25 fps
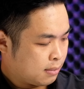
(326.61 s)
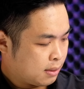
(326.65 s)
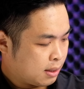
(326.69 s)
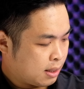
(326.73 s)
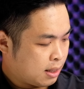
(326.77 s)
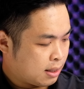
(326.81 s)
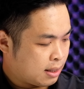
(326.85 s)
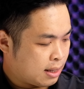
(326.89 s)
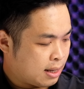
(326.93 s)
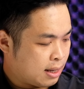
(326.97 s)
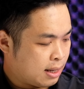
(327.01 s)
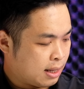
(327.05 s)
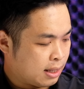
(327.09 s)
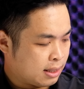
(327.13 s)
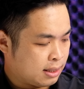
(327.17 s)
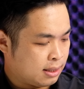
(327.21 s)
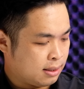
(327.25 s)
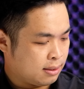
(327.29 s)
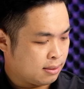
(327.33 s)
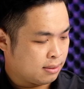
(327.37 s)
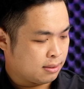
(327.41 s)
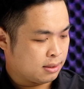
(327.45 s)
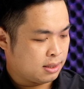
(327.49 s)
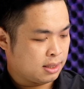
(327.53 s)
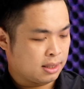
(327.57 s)
thực ra là
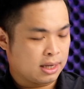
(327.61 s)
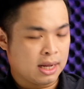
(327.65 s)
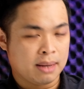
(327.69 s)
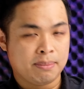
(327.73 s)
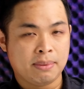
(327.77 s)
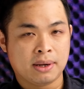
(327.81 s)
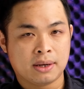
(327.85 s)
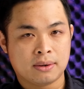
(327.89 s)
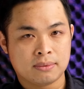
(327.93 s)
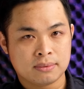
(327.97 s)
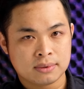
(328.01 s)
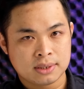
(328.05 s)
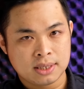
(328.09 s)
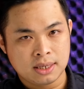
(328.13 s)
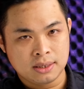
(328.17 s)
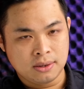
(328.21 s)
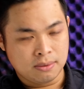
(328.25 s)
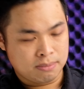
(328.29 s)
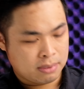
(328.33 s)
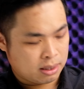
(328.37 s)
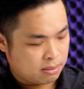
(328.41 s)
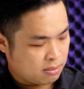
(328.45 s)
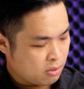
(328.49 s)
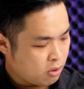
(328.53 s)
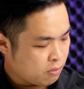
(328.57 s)
ừ, trước đây mình cũng sử
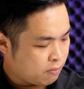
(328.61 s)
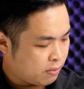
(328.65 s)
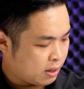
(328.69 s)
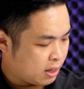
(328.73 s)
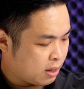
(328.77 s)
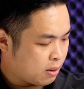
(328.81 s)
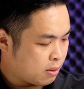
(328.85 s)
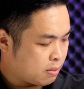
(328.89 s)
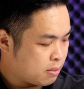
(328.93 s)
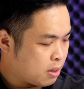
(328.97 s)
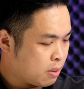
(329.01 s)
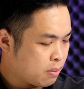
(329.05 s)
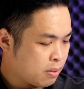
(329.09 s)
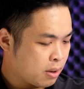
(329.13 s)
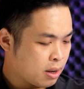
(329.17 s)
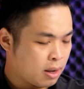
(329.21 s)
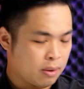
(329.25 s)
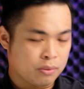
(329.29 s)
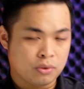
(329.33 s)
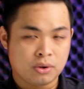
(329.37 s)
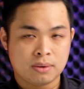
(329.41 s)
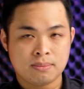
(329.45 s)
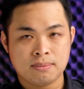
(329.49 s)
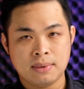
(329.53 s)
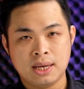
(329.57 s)
dụng MacBook và nó cũng không có
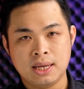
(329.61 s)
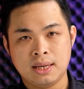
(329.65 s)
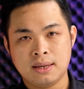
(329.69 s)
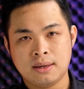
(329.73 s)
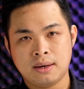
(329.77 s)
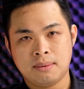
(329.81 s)
cổng USB